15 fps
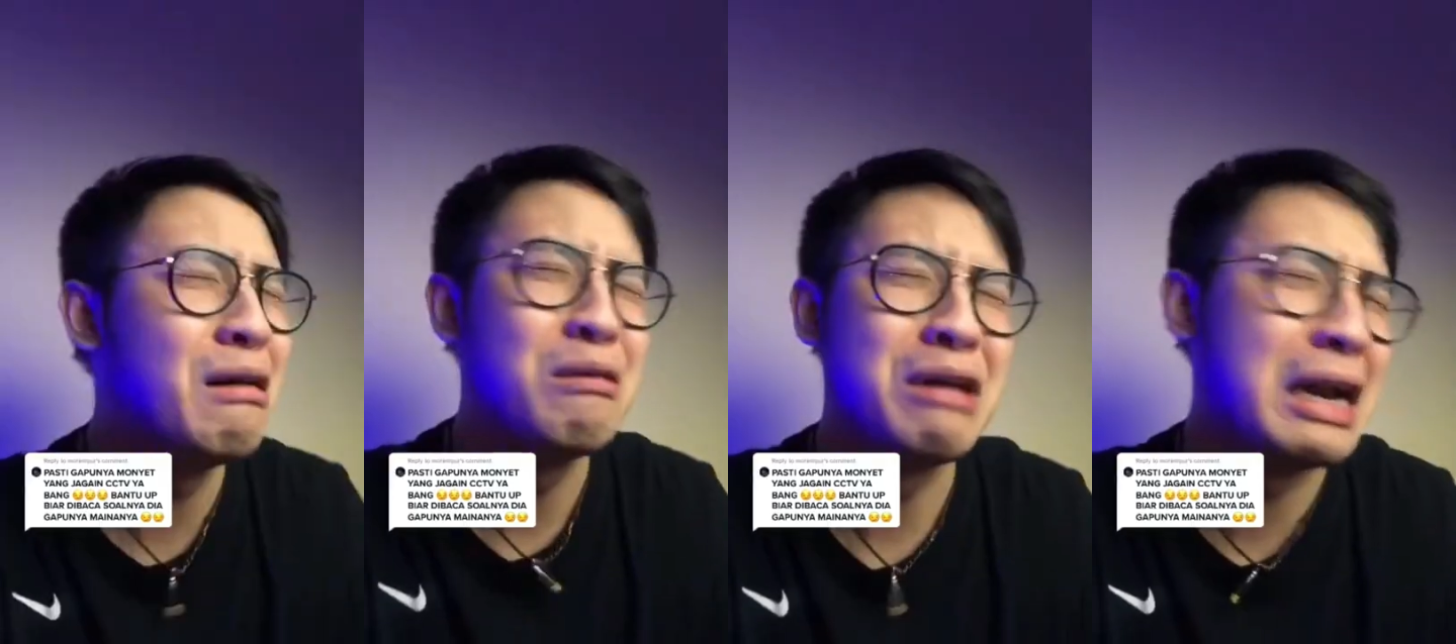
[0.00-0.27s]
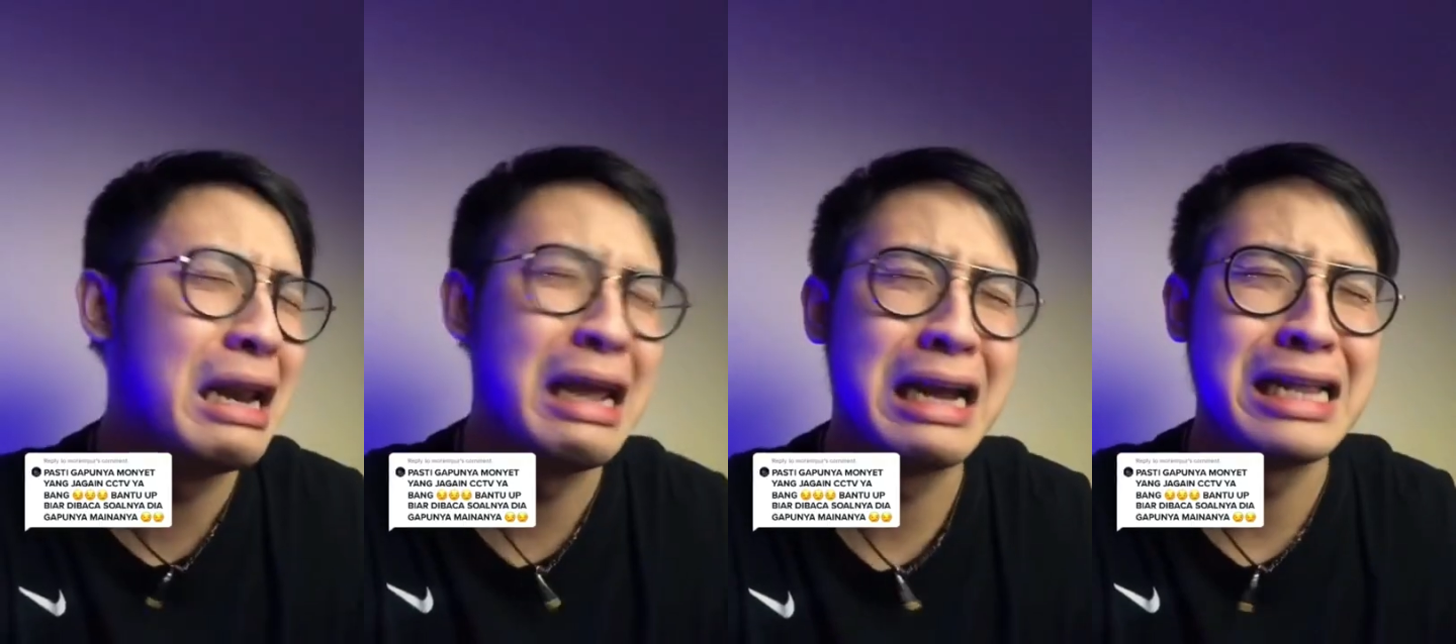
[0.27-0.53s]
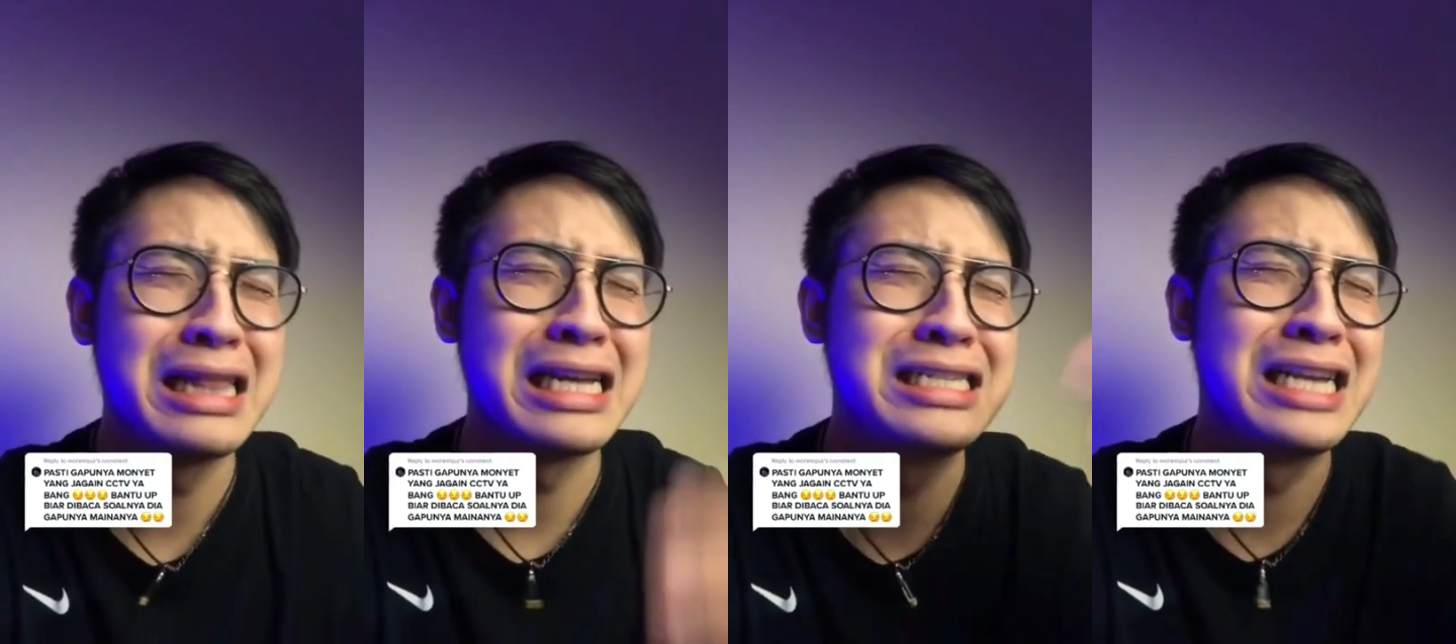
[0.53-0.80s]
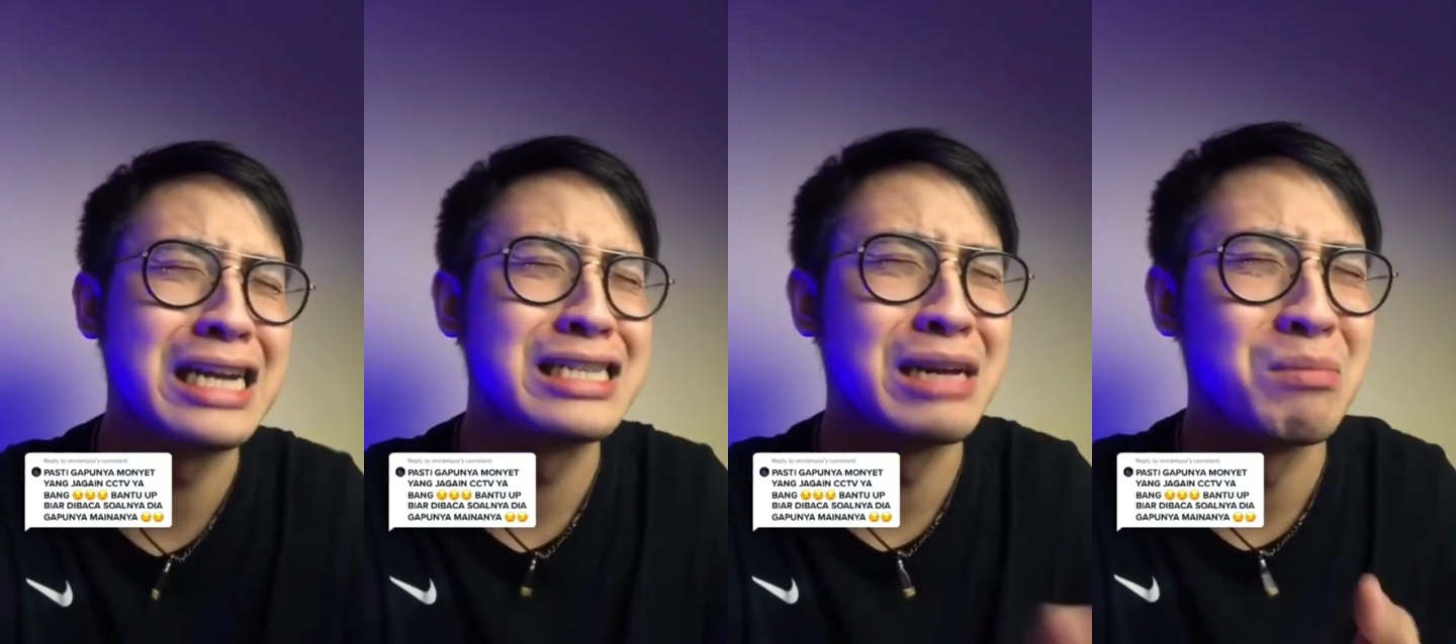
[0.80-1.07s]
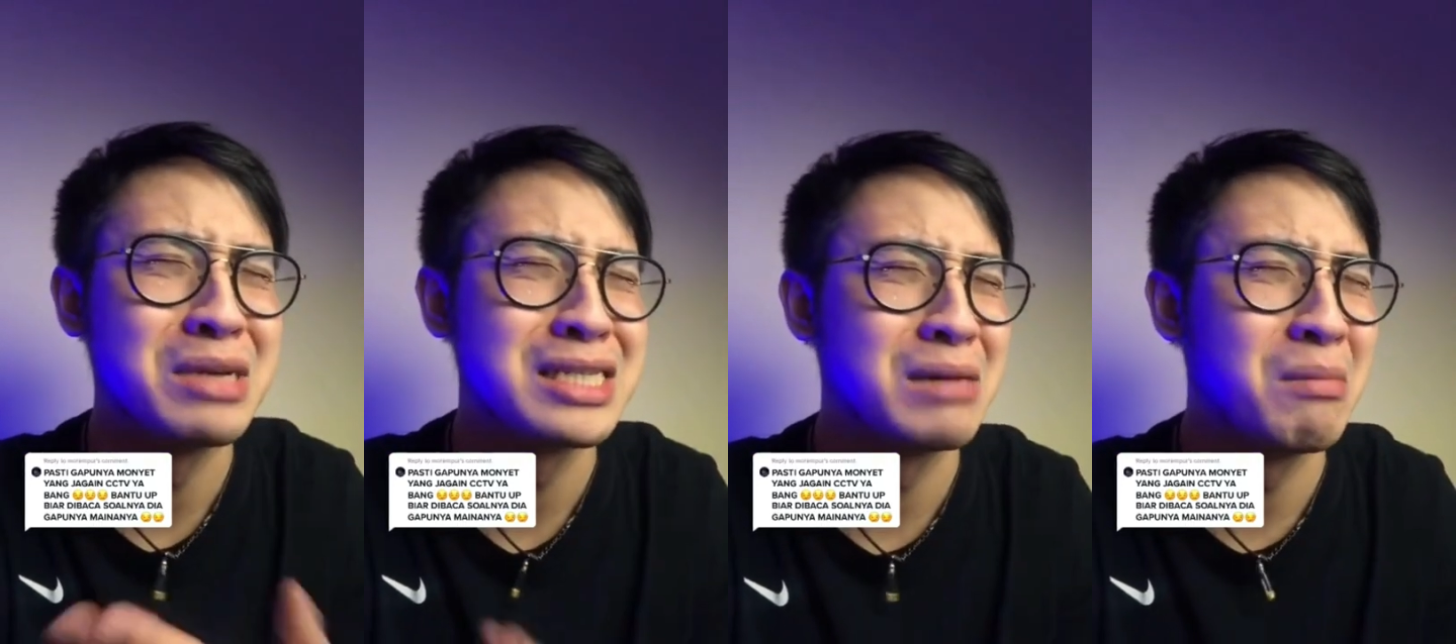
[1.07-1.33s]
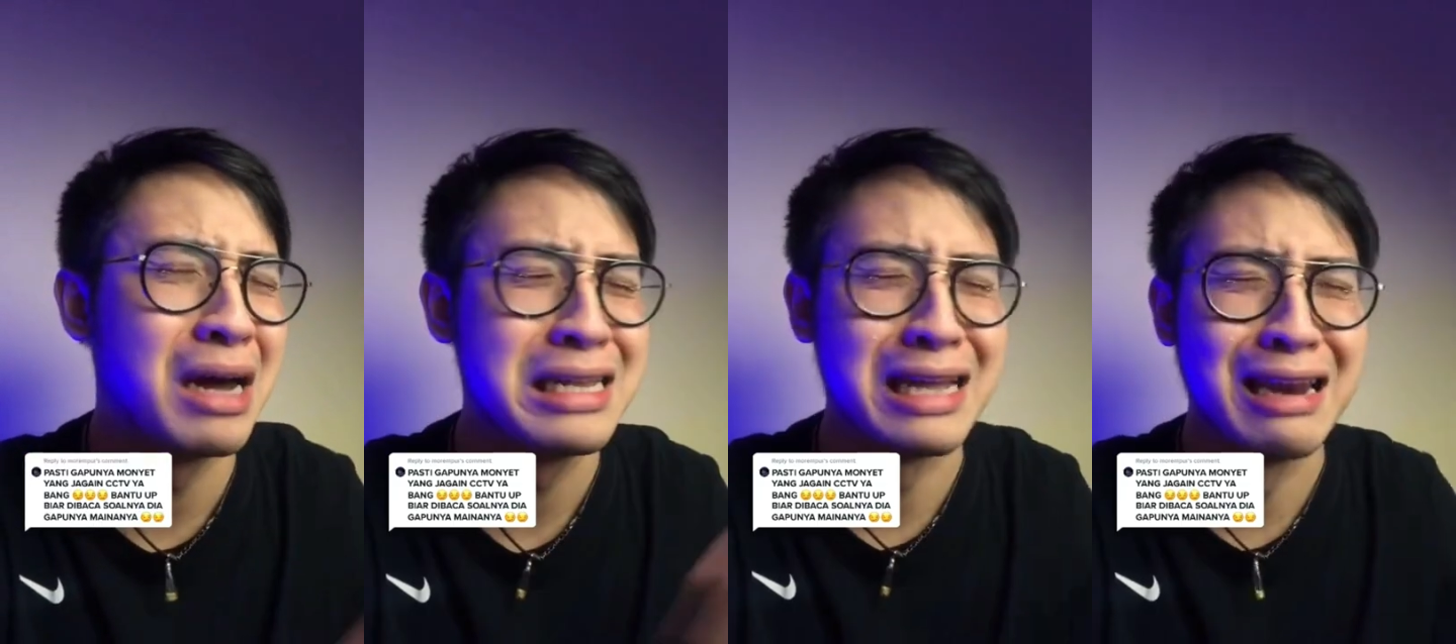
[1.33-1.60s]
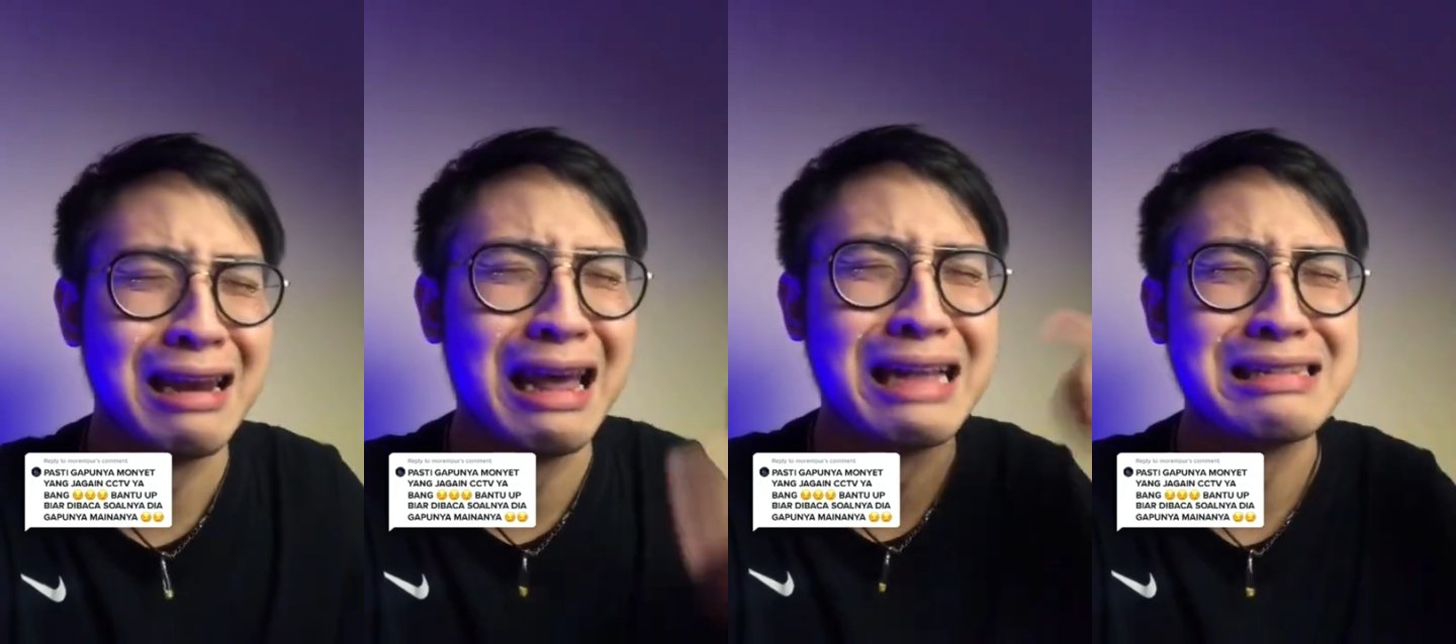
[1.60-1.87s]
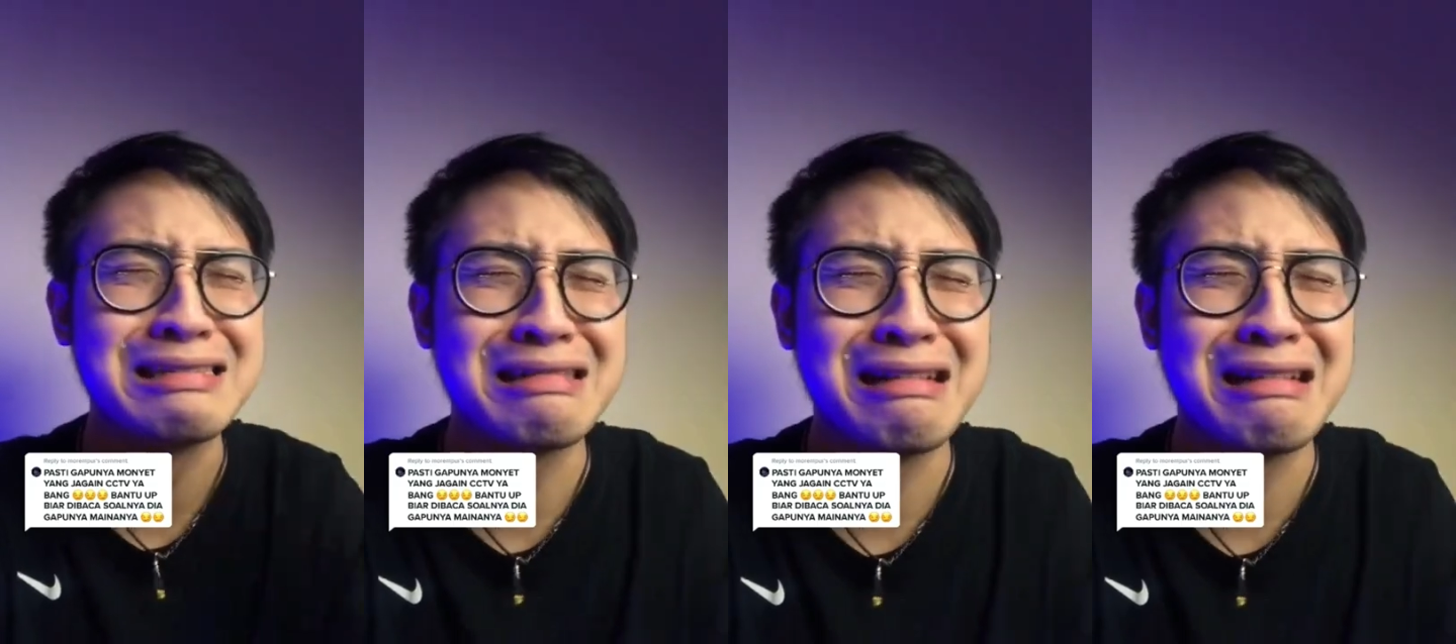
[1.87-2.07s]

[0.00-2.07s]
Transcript: Udah deh kita cek sama-sama aja let's